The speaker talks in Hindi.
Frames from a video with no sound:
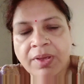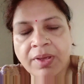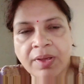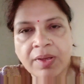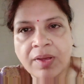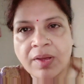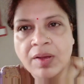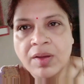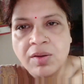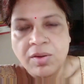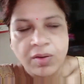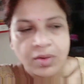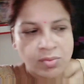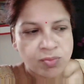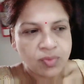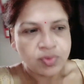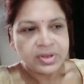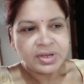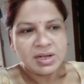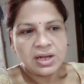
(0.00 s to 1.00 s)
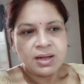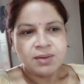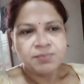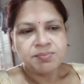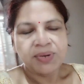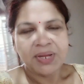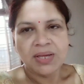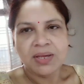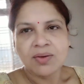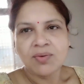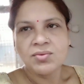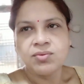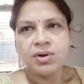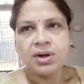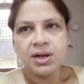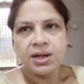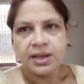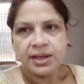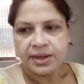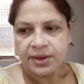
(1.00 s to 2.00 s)
और कोई काम नहीं हुआ
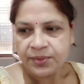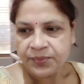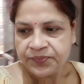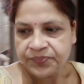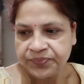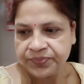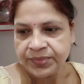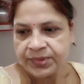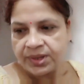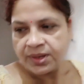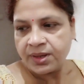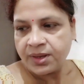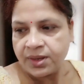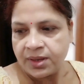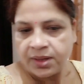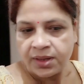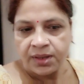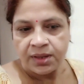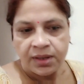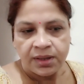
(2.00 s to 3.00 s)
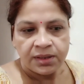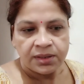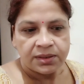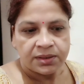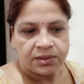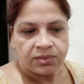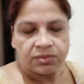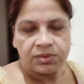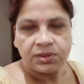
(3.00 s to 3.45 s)
है क्योंकि